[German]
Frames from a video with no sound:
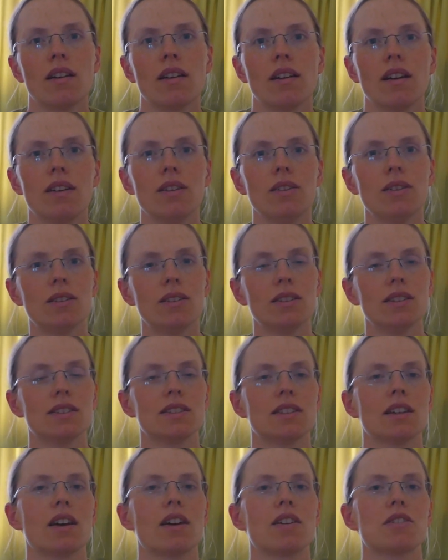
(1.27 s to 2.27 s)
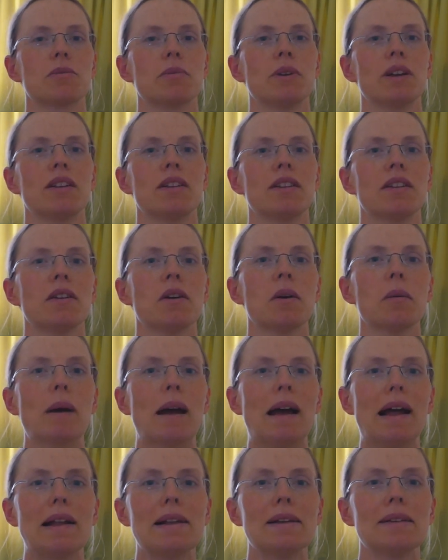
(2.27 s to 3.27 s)
Hallo, hier ist Sarah Schwed
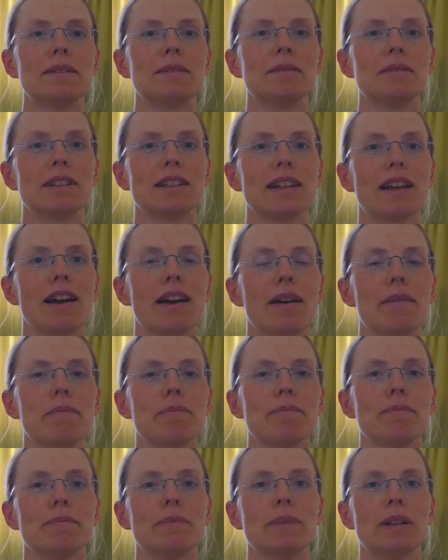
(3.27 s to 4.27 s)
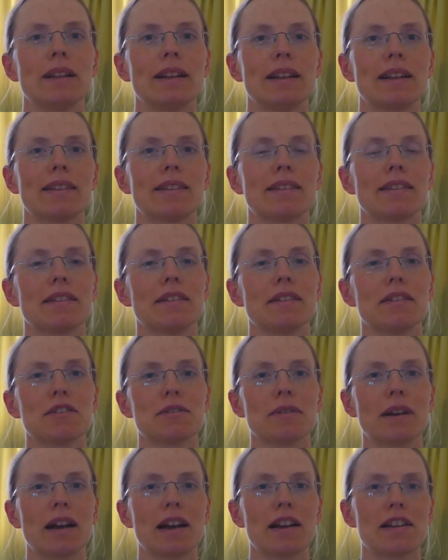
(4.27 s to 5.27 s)
nochmal mit einem letzten
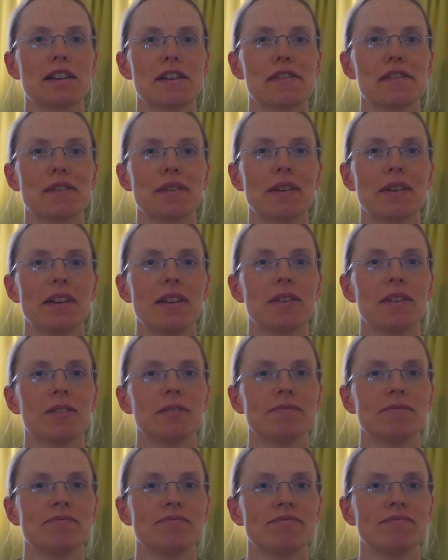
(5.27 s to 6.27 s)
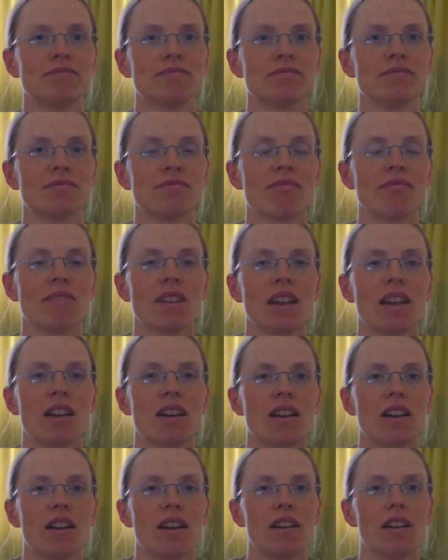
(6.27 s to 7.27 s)
Schwangerschaftsvideo.
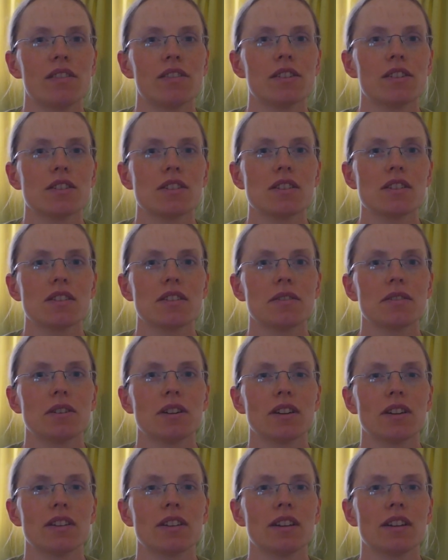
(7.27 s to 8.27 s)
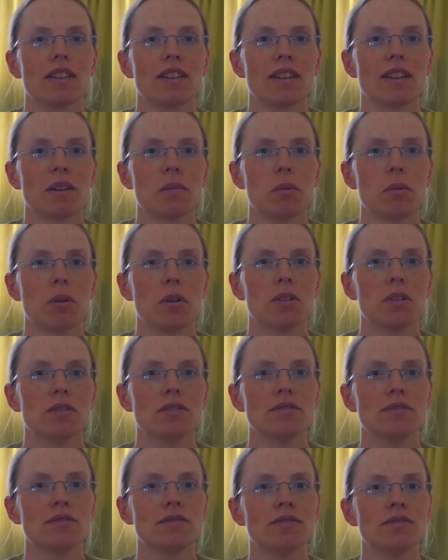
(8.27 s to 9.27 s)
40. Woche ist jetzt angebrochen.
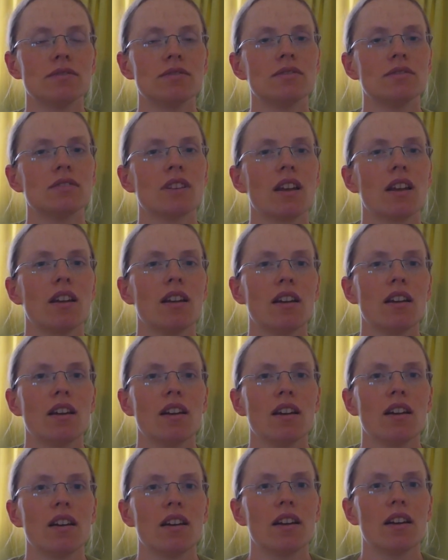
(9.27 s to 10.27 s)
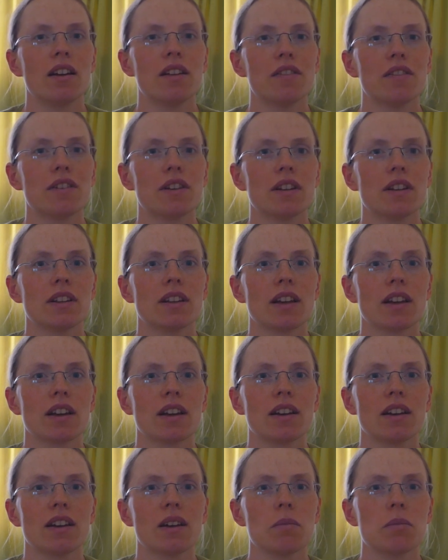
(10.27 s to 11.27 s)
In vier
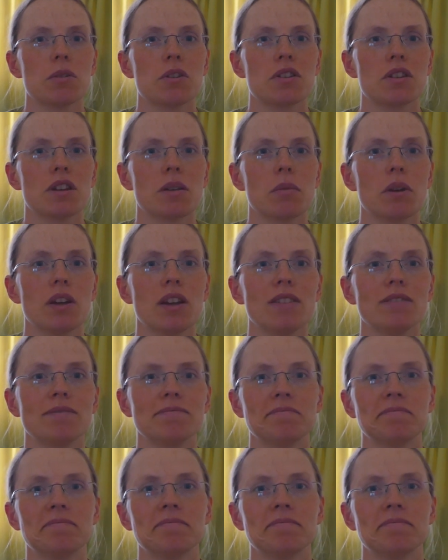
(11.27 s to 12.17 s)
Tagen habe ich Termin.